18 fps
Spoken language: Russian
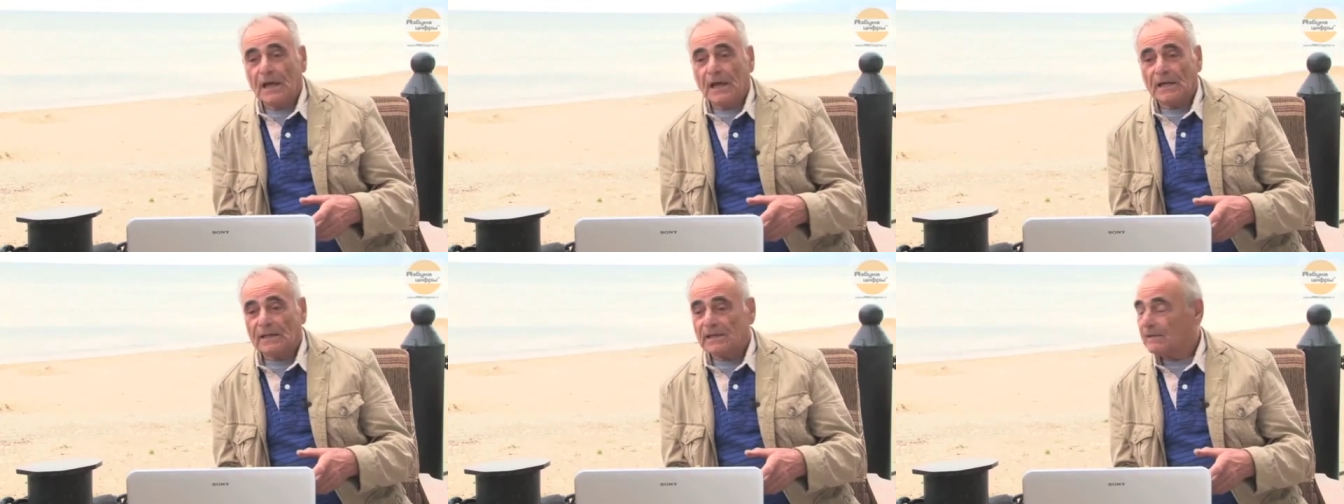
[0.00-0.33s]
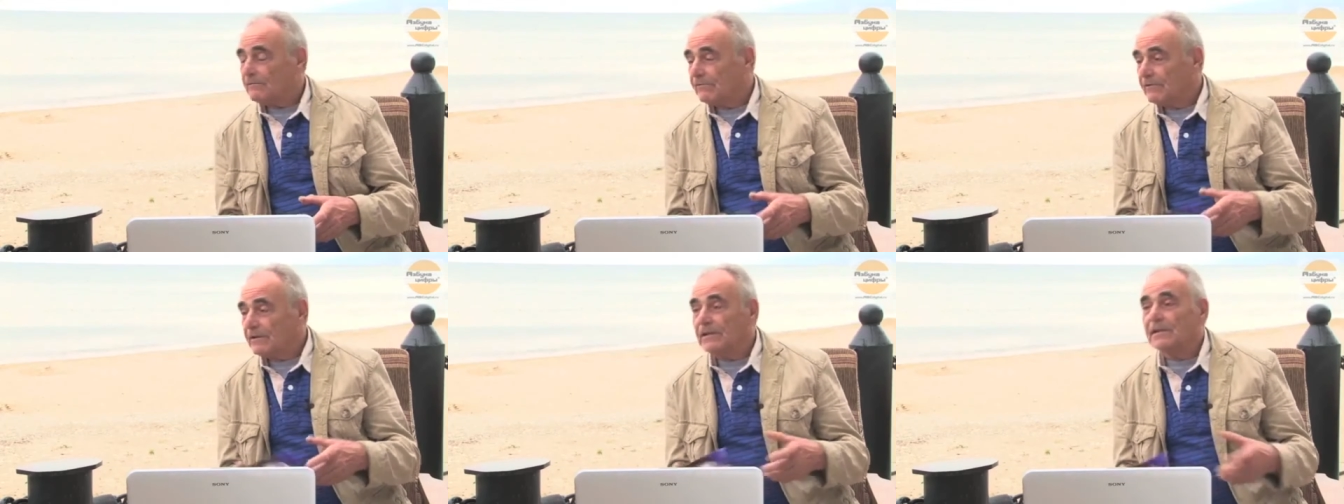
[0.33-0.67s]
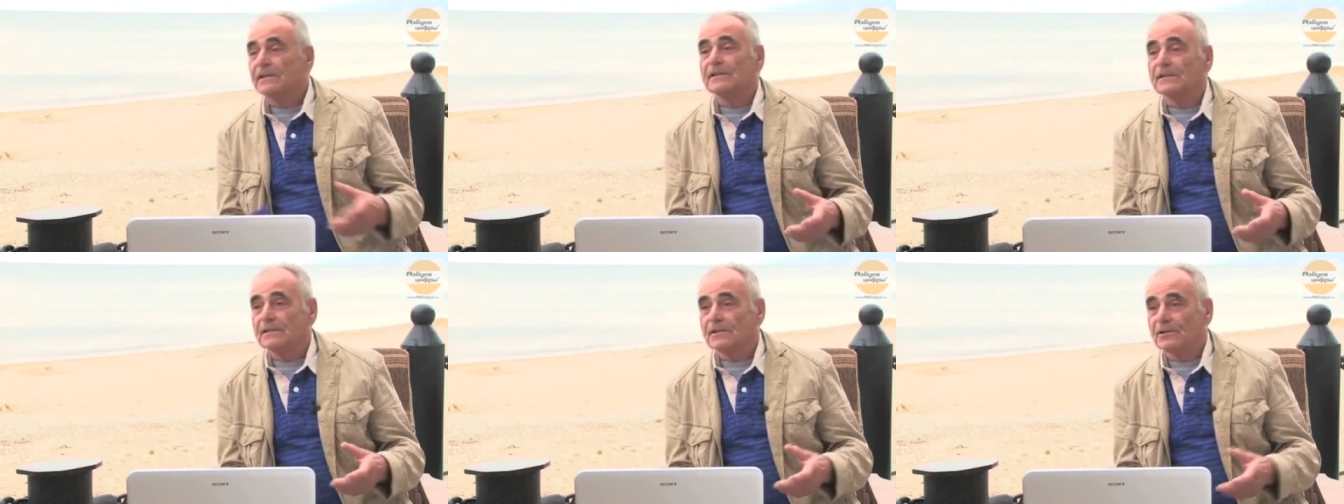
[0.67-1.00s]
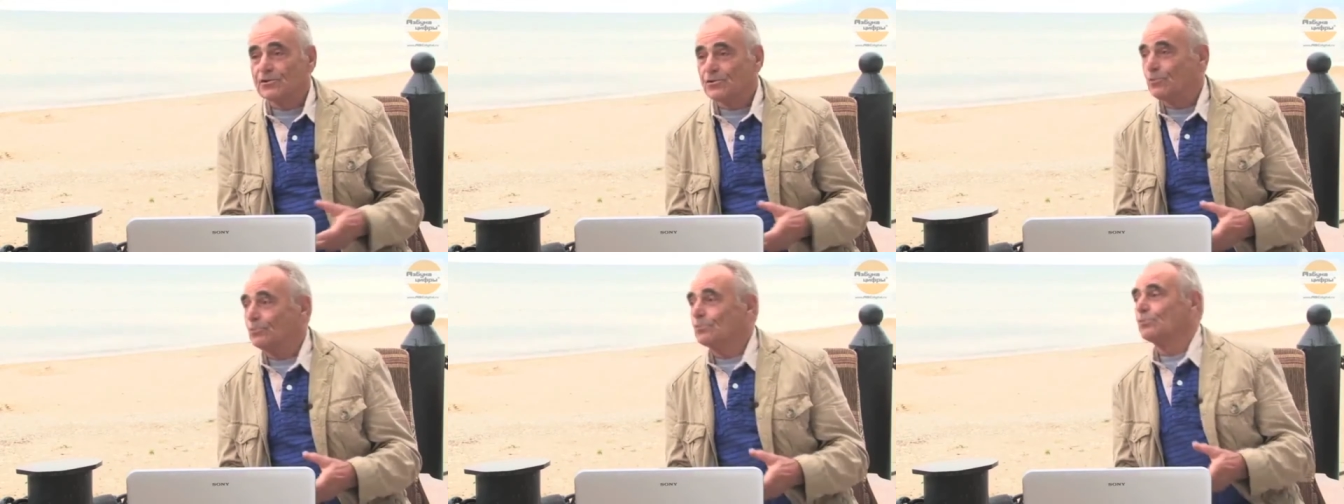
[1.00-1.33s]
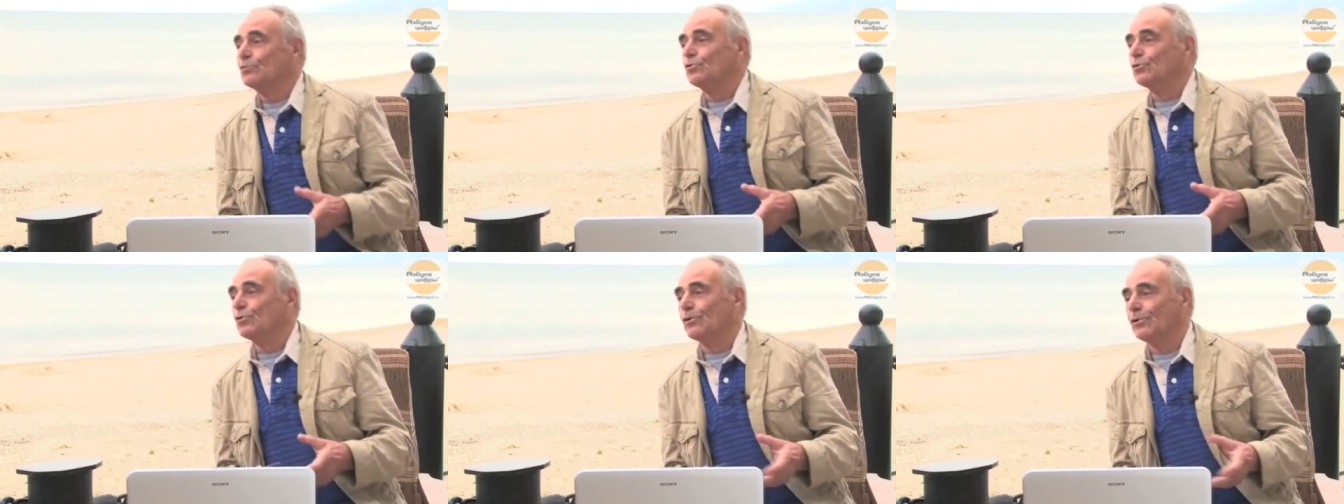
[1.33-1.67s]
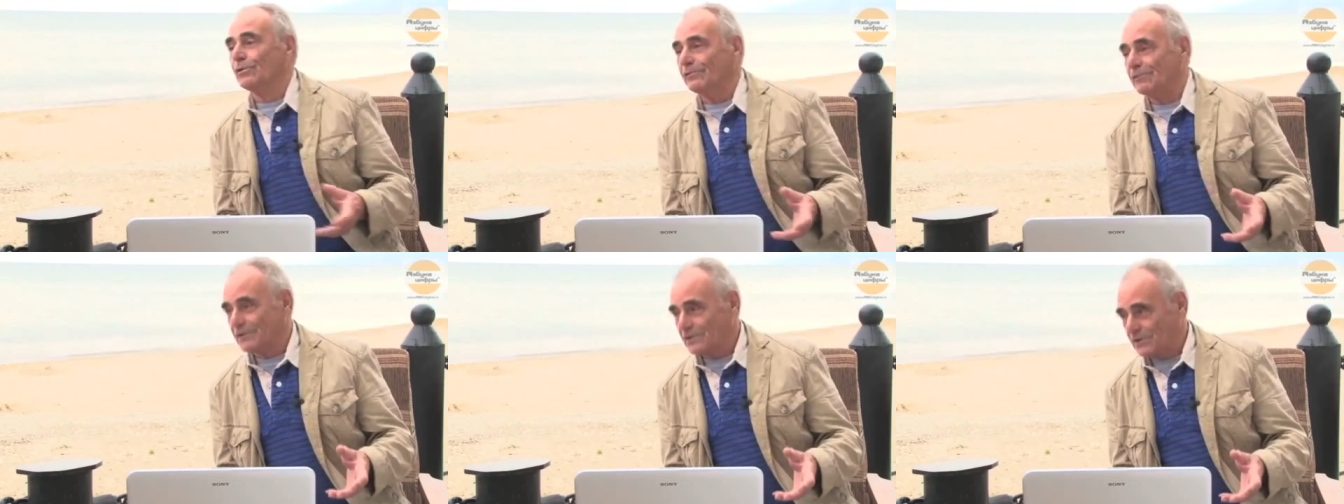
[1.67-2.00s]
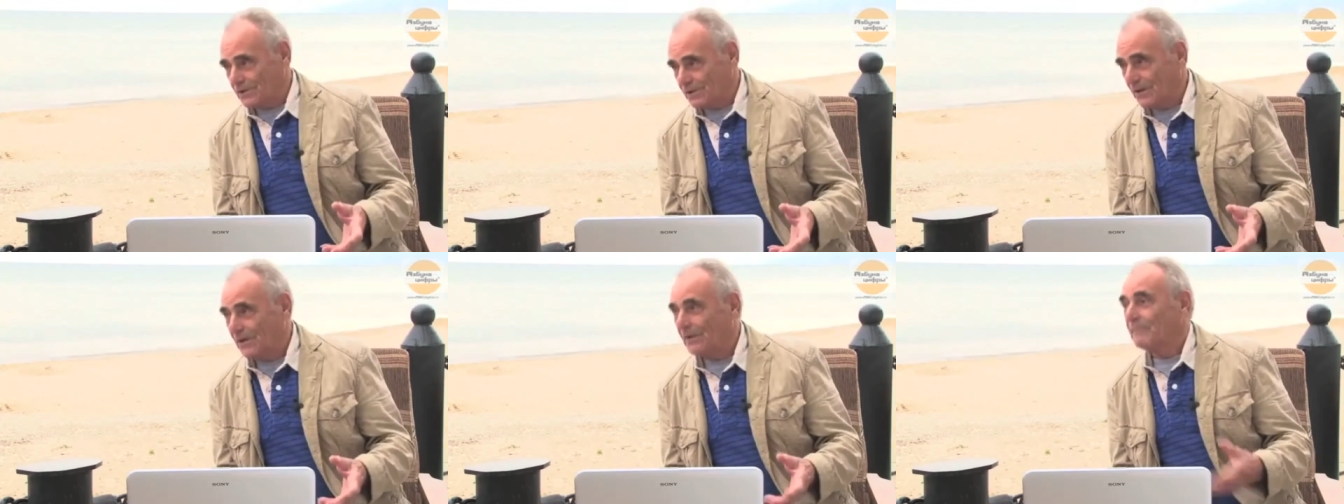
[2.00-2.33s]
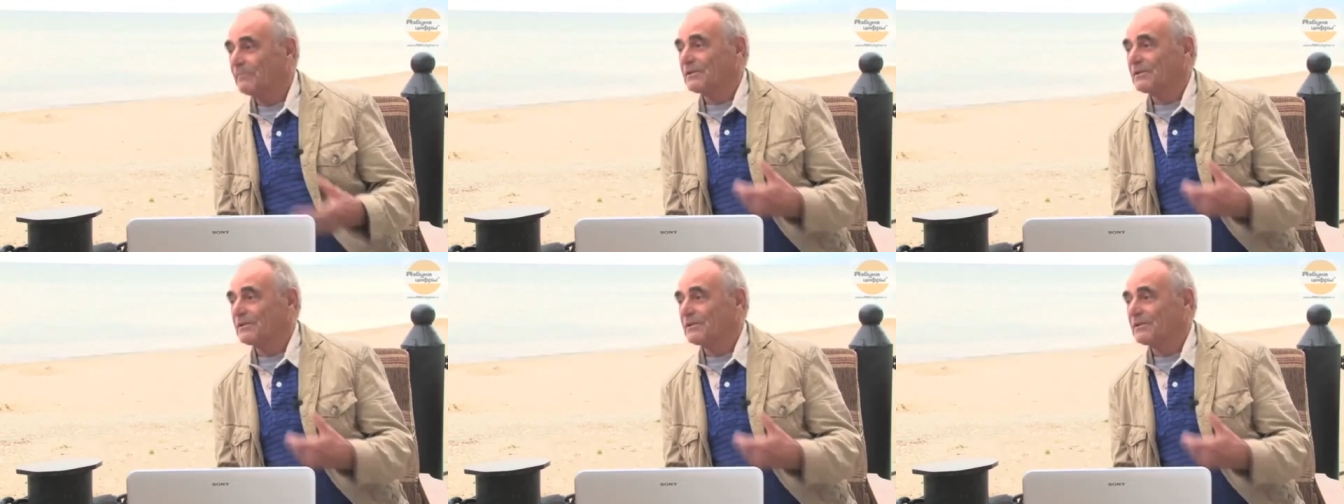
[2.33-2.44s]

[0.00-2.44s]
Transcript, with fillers: она выглядела чудовищно